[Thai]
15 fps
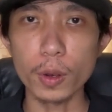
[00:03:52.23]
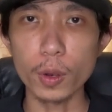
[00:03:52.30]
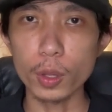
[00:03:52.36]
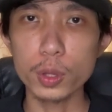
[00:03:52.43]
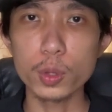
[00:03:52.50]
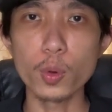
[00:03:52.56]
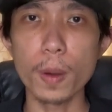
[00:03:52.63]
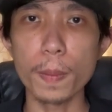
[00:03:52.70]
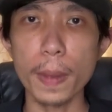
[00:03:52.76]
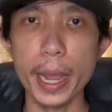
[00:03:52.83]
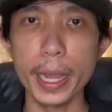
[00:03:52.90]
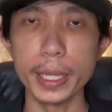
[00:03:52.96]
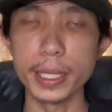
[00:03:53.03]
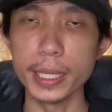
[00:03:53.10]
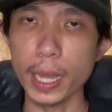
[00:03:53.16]
ลดตัวไป
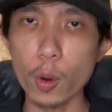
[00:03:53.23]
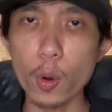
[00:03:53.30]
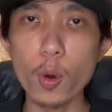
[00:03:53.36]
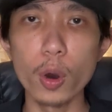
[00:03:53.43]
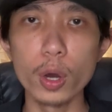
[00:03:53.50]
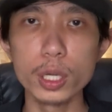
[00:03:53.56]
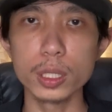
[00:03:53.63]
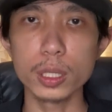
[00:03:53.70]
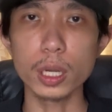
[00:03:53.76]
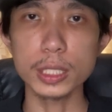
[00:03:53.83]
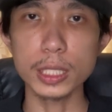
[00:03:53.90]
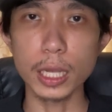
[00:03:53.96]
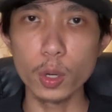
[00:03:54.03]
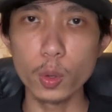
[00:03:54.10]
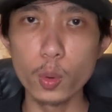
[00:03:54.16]
เดี๋ยวคนก็
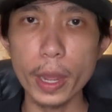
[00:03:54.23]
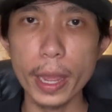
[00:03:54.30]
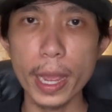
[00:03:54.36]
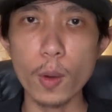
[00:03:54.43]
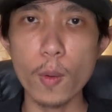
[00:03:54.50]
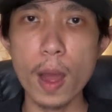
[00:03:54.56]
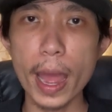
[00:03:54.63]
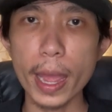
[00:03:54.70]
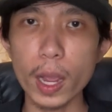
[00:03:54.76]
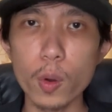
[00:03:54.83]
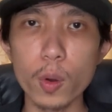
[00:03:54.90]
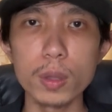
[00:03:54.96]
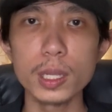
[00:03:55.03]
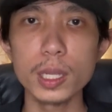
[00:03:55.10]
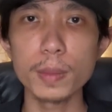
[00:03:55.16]
จะรู้เองว่าไอ
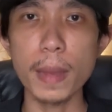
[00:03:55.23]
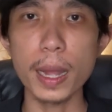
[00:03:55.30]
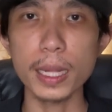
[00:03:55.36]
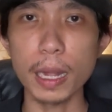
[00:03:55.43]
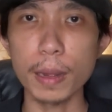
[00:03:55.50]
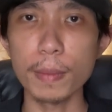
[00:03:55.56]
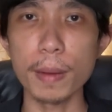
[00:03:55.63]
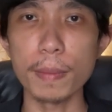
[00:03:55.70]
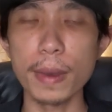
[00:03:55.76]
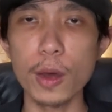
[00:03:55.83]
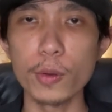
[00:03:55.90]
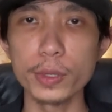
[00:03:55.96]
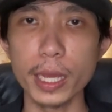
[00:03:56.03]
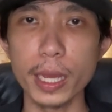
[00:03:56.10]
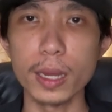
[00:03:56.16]
คนที่มาทำกับเรา
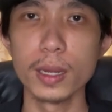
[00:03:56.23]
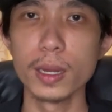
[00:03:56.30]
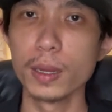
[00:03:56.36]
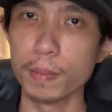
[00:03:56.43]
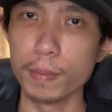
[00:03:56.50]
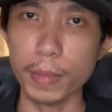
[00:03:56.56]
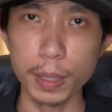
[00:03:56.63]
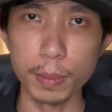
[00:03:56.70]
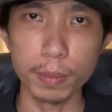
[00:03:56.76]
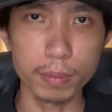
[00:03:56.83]
เนี่ยมัน